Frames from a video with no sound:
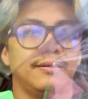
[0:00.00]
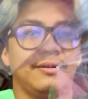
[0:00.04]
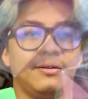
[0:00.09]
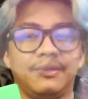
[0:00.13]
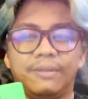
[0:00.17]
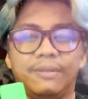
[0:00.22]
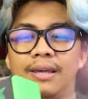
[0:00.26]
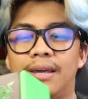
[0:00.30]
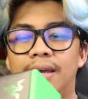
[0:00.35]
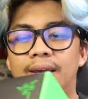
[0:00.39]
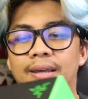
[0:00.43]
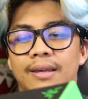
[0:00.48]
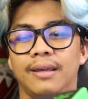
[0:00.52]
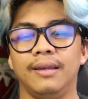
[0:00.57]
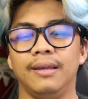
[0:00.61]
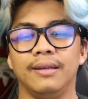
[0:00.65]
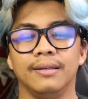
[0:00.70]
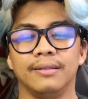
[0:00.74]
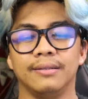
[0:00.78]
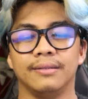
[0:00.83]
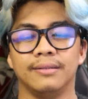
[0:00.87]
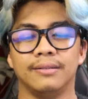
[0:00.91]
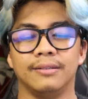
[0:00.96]
So
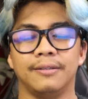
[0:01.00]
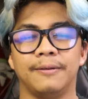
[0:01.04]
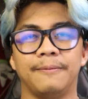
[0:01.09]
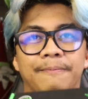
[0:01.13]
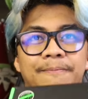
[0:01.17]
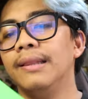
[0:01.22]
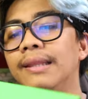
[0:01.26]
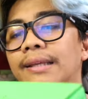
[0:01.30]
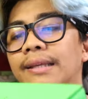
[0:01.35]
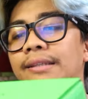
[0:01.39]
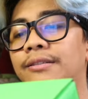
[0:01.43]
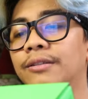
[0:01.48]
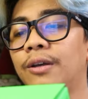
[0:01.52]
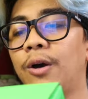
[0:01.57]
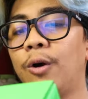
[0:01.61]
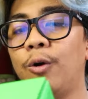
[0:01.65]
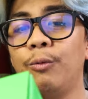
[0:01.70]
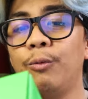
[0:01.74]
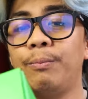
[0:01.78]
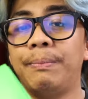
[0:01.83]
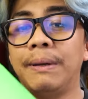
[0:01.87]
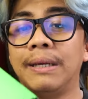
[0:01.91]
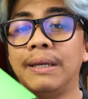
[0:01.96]
yes, let's
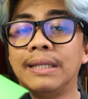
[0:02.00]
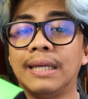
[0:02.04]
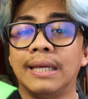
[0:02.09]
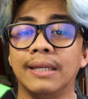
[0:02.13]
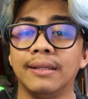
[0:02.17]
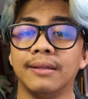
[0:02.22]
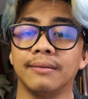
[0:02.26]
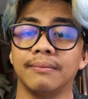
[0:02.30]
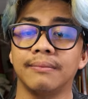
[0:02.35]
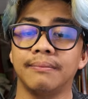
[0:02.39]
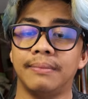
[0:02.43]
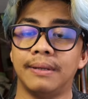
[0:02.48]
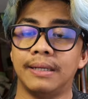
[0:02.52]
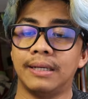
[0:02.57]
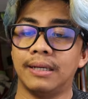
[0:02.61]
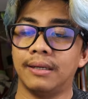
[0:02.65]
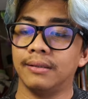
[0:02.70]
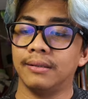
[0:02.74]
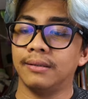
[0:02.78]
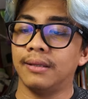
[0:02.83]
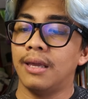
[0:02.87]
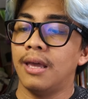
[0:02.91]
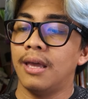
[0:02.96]
open it.
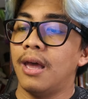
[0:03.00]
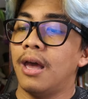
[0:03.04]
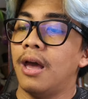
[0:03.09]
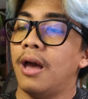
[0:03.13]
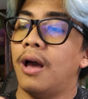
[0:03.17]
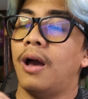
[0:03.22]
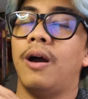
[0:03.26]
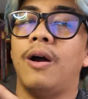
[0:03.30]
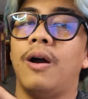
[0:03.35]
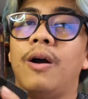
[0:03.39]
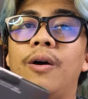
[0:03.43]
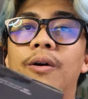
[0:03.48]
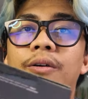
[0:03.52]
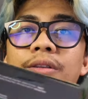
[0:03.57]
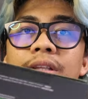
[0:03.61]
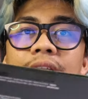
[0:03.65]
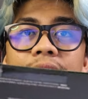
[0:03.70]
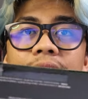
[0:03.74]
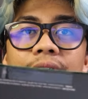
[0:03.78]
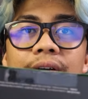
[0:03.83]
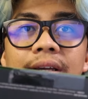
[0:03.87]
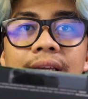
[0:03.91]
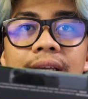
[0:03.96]
Parang, oh,
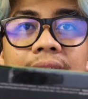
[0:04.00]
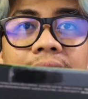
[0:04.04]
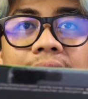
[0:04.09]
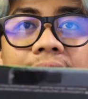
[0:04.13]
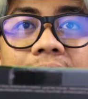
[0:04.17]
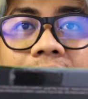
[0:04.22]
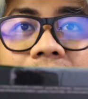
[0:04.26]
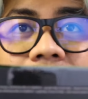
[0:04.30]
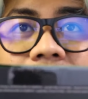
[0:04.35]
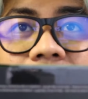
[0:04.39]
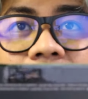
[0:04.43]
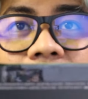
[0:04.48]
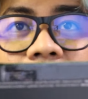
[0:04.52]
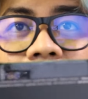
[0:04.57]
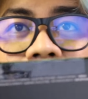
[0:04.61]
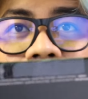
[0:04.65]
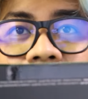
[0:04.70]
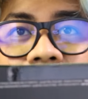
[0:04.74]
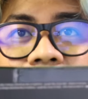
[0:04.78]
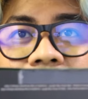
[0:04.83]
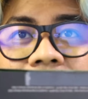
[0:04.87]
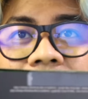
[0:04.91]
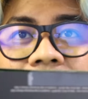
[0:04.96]
dito kaya guys, oh.
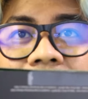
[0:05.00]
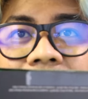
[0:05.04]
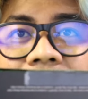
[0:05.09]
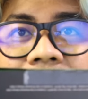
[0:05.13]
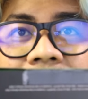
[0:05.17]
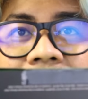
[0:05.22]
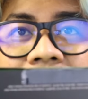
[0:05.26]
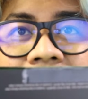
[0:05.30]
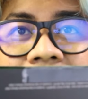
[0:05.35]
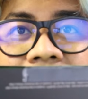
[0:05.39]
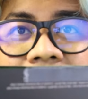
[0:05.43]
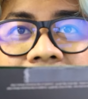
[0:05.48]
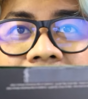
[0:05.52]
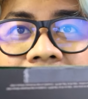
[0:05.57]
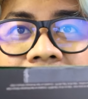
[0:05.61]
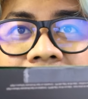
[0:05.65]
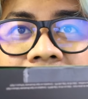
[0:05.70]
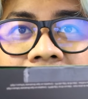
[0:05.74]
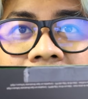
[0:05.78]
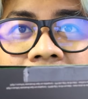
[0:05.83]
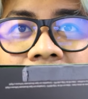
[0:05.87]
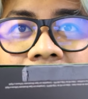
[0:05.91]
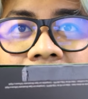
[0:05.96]
Legit
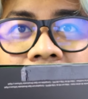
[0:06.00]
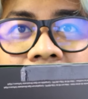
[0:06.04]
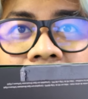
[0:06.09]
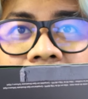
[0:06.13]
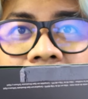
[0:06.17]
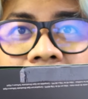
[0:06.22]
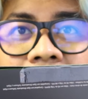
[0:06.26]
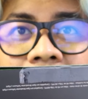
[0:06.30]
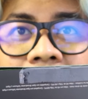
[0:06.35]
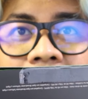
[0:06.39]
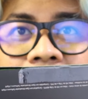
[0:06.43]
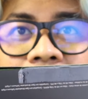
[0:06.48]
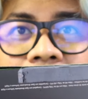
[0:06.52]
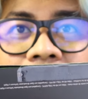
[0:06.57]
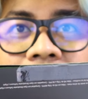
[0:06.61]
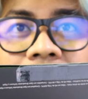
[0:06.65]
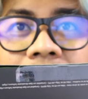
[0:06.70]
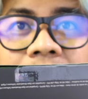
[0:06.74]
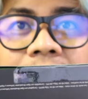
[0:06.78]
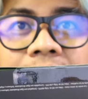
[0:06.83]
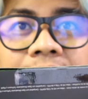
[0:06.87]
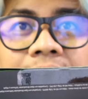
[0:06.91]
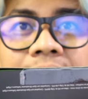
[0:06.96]
siya.
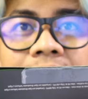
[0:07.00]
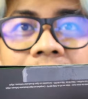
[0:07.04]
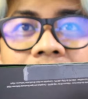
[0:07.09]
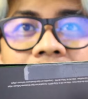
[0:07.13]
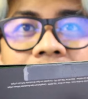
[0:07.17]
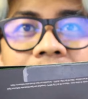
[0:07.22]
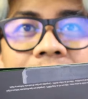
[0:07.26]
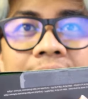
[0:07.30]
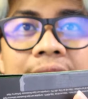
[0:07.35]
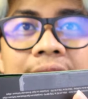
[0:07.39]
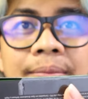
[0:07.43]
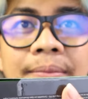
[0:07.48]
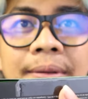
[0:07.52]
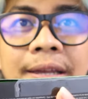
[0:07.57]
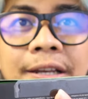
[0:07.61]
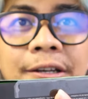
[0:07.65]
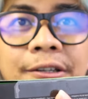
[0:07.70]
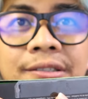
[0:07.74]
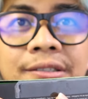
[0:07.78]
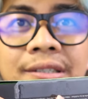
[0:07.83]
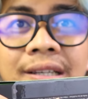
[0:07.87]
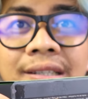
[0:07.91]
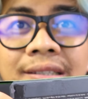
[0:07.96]
Kasi
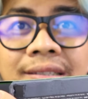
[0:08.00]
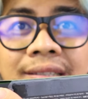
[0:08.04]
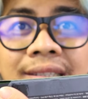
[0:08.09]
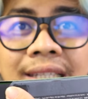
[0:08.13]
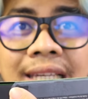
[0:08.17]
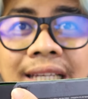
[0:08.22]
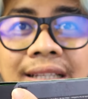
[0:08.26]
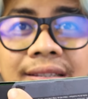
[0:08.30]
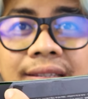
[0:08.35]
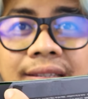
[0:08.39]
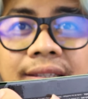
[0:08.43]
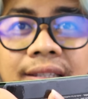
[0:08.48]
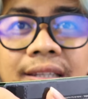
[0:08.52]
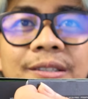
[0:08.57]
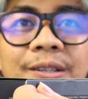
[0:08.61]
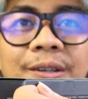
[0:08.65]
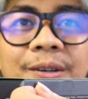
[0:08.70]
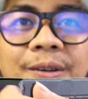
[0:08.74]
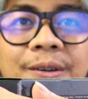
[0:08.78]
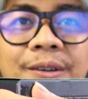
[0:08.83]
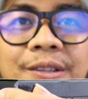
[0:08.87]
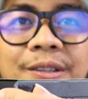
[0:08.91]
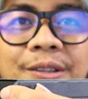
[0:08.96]
meron siyang seal.
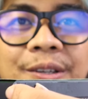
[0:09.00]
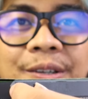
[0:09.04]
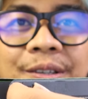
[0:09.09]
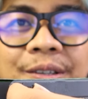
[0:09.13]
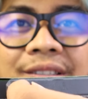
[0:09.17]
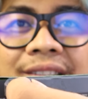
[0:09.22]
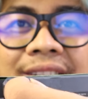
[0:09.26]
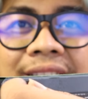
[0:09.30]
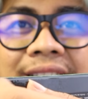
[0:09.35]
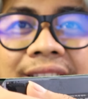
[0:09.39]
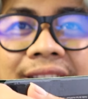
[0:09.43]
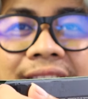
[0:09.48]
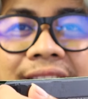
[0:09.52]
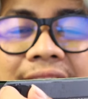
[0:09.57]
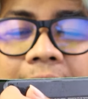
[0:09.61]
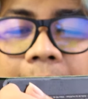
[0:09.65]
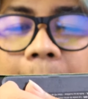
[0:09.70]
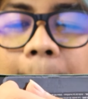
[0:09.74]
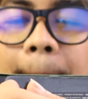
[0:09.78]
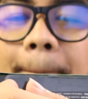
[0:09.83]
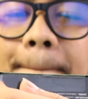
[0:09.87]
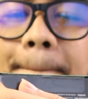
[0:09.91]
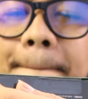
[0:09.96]
So ito yung seal
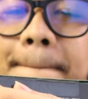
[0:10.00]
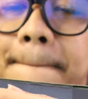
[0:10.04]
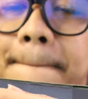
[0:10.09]
niya.